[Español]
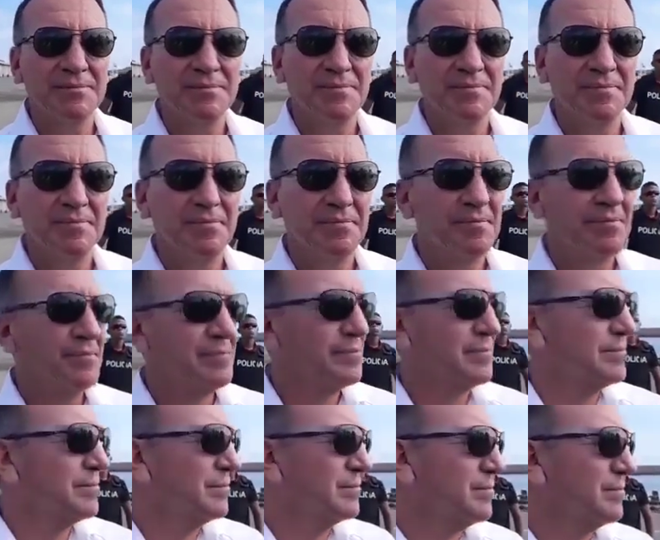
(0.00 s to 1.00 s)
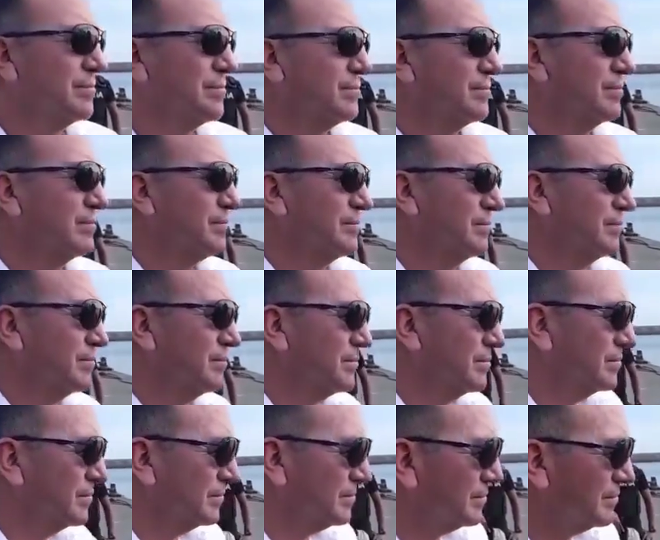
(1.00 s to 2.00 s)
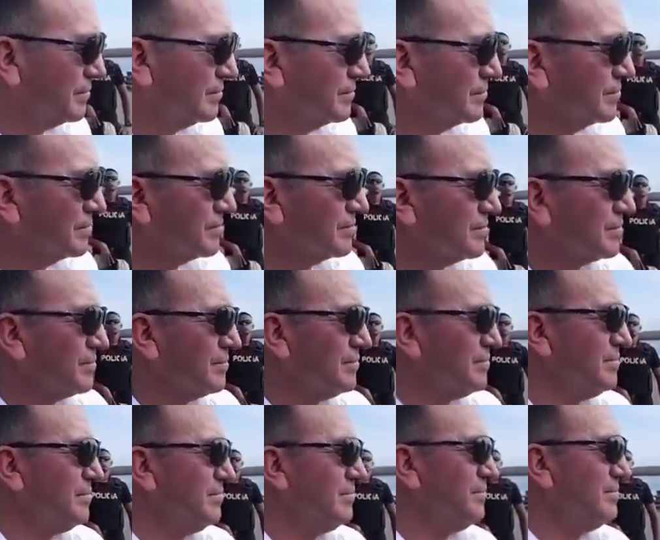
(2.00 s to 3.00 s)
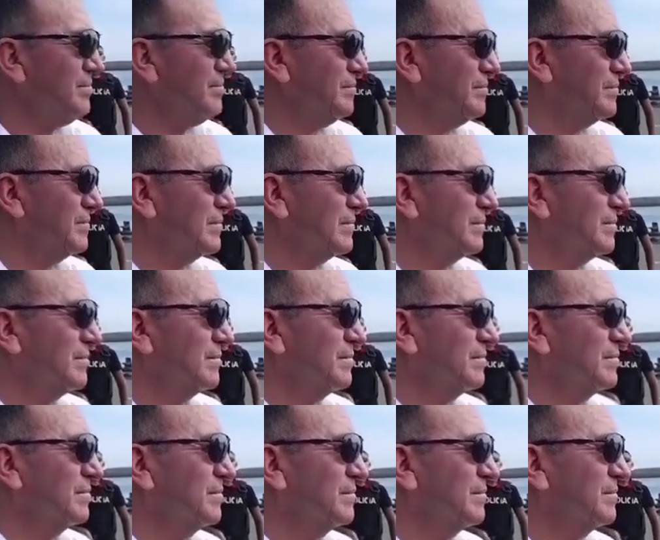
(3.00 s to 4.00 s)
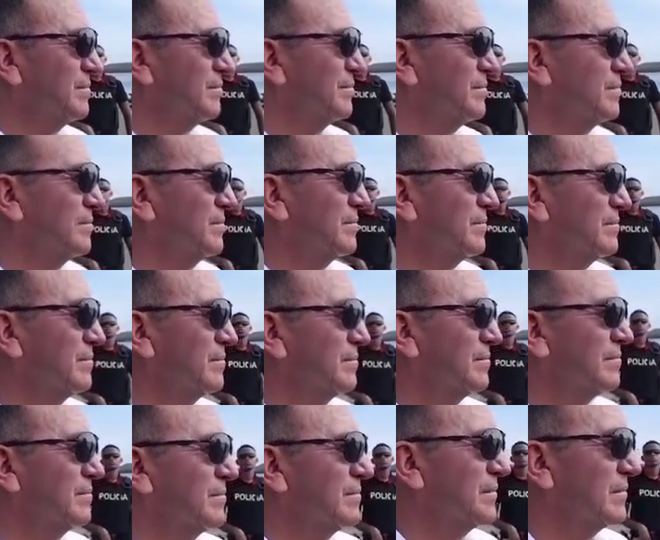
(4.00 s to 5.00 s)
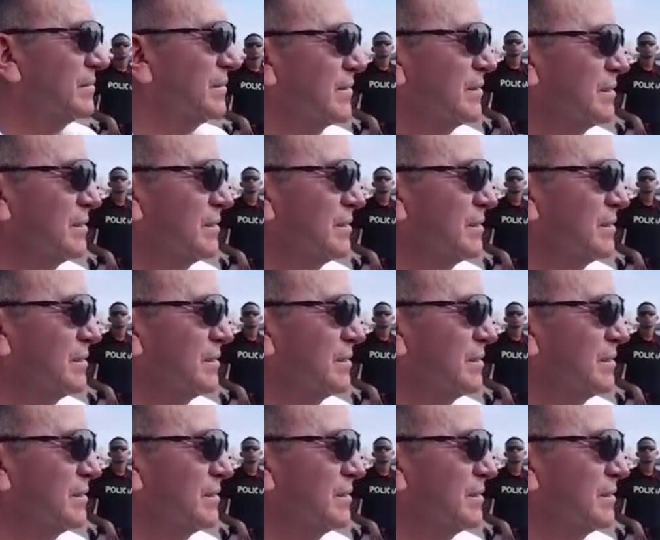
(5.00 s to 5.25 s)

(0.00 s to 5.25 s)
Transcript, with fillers: Gobernador, saliéndonos un poco del tema también, mencionarle el tema de la seguridad, importantes operativos se realizaron